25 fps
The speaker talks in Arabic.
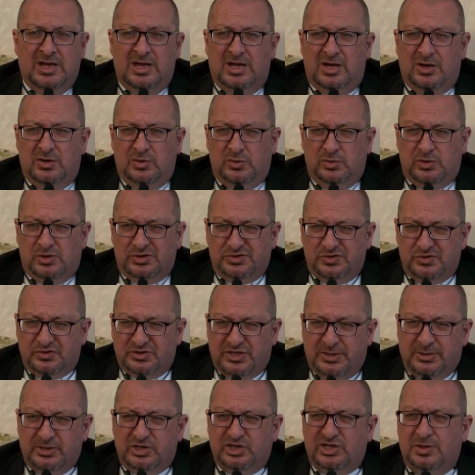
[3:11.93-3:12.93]
وخصوصا
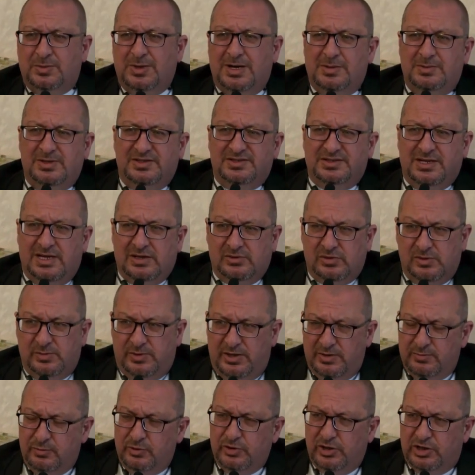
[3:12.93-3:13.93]
الشباب الصغار اللي
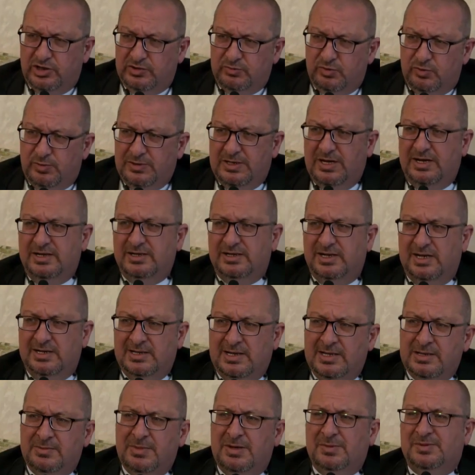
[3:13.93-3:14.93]
بحبوا يخدموا بالهيكل
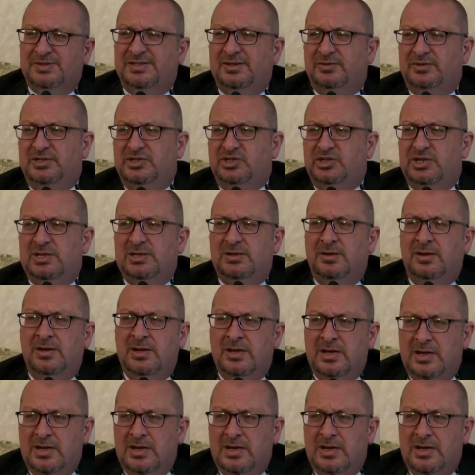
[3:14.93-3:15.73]
يعني ما بصير تجي لي